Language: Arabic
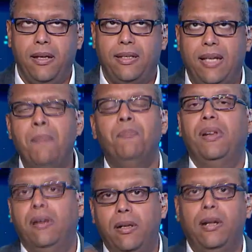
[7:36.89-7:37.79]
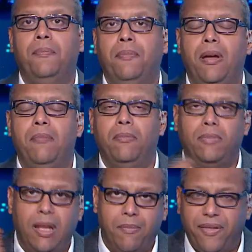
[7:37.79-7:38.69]
سامبل آه،
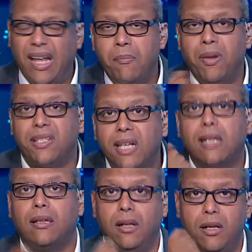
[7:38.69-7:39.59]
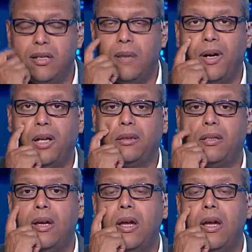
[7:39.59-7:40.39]
تمثيل بسيط للاصابات